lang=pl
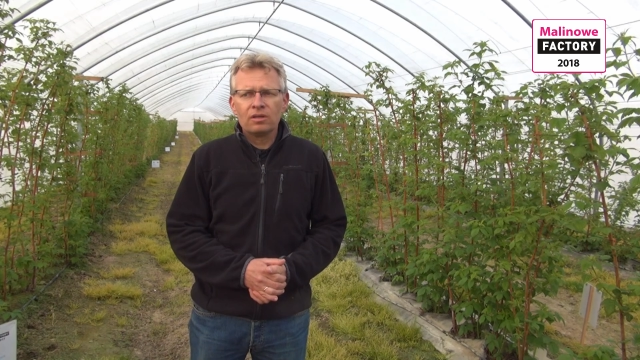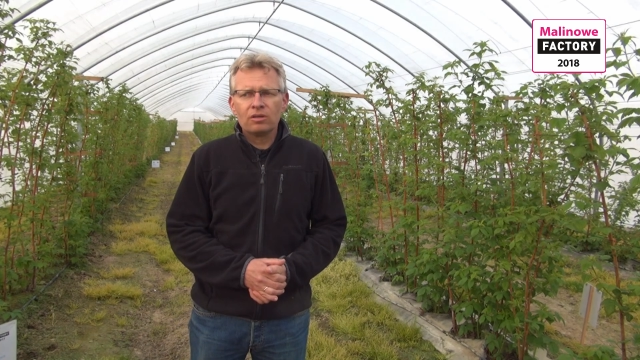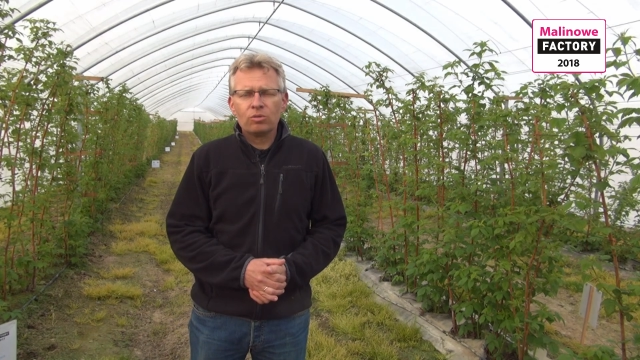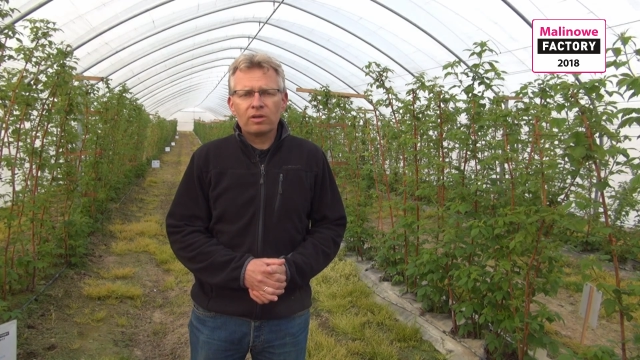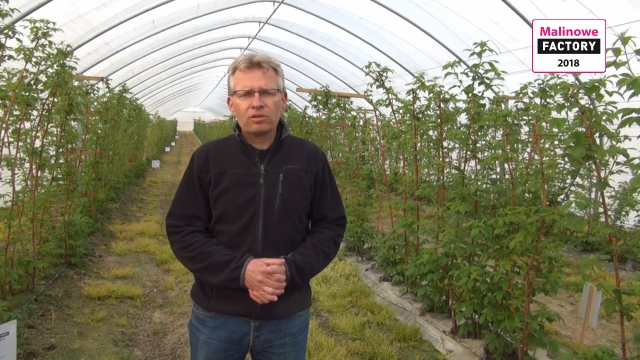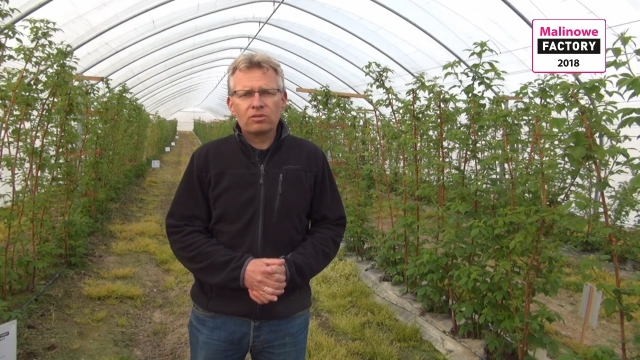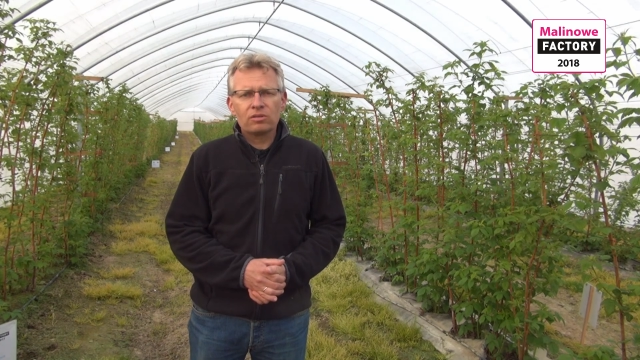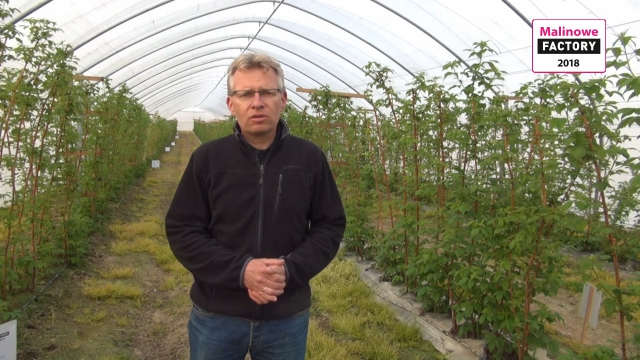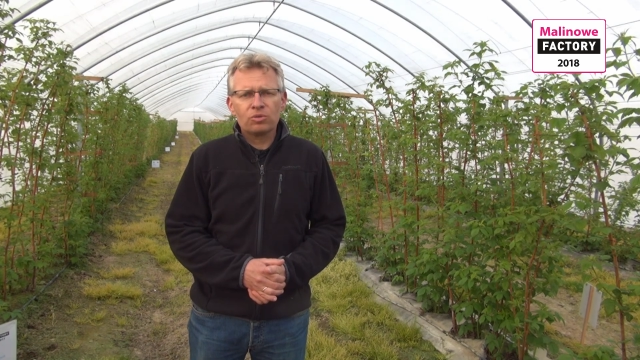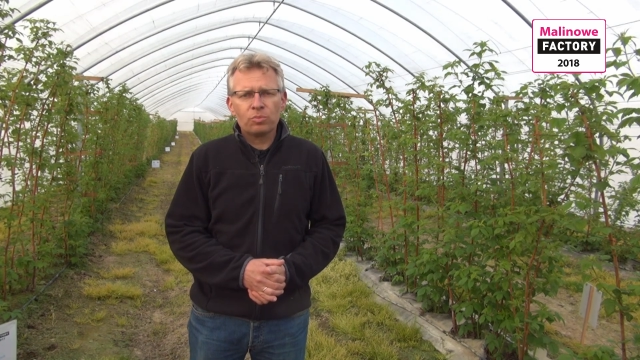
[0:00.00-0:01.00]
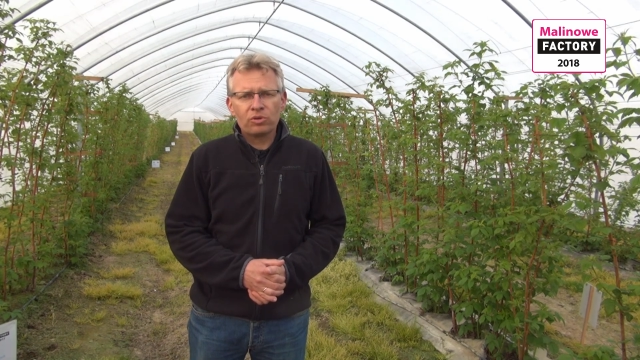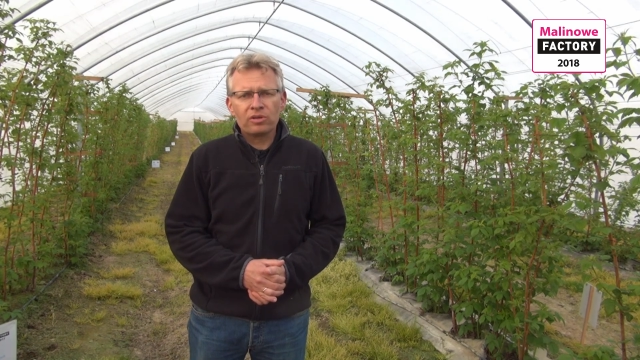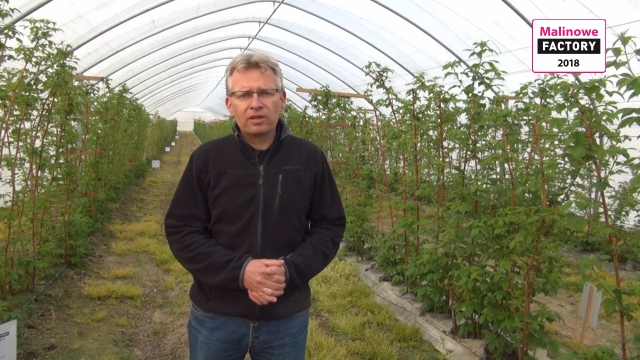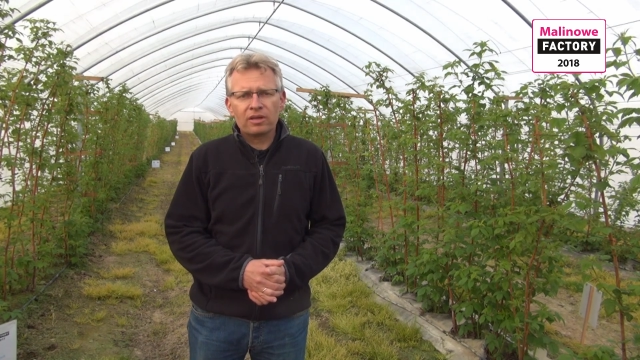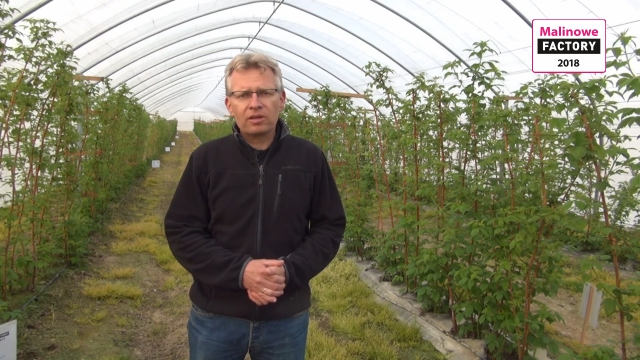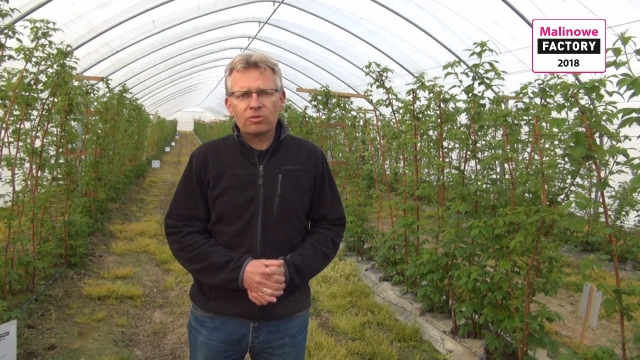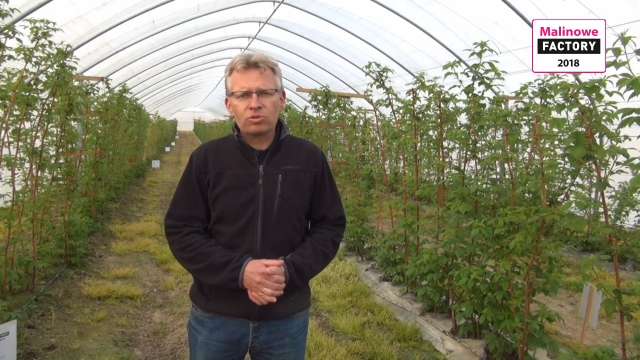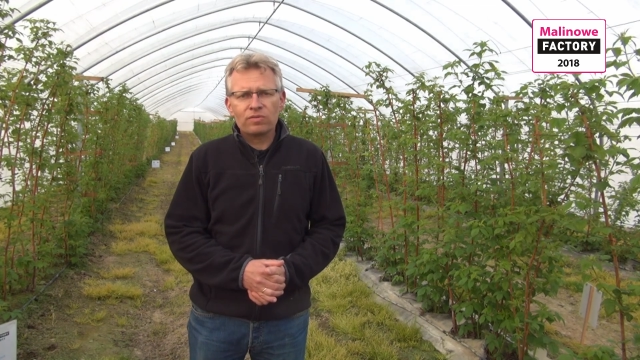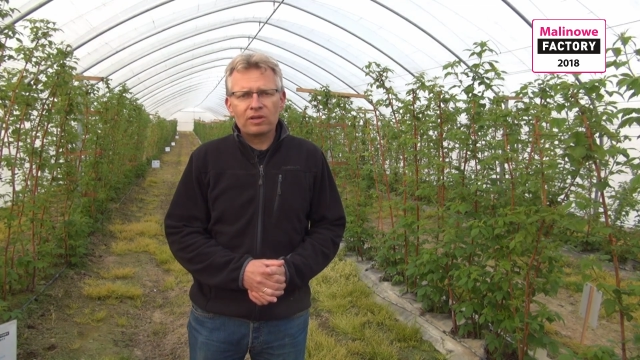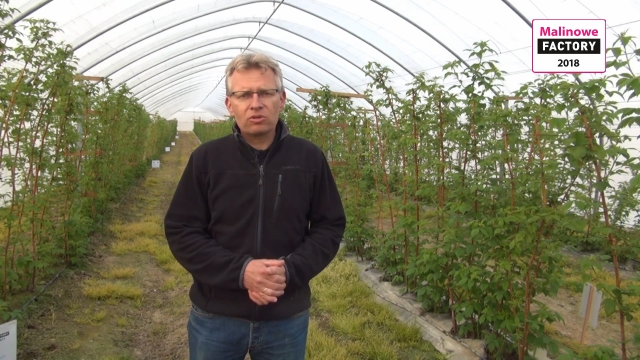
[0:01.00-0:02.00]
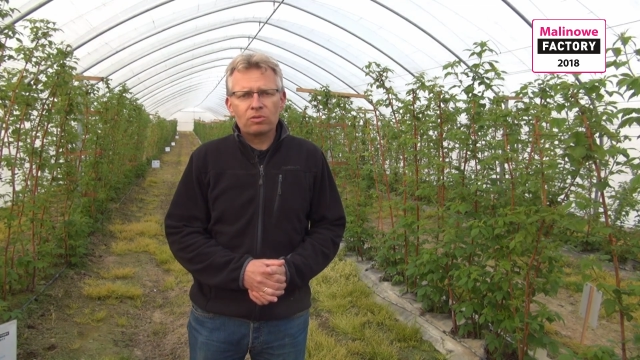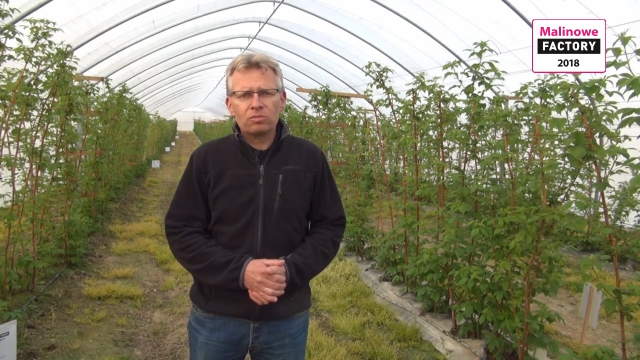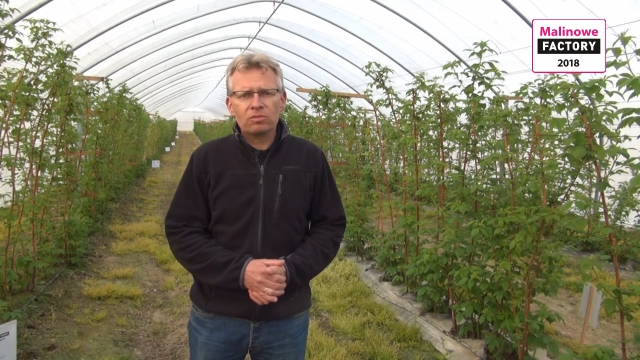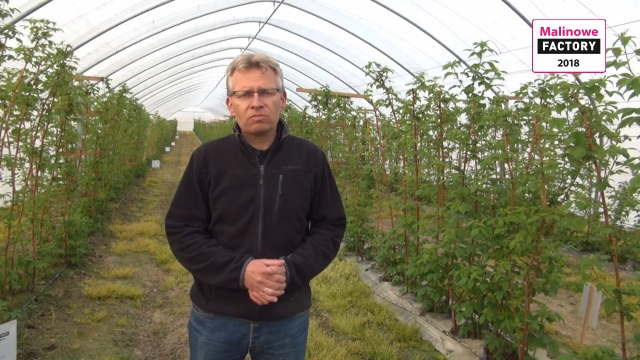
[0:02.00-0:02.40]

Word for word: która jest odporna na używane tej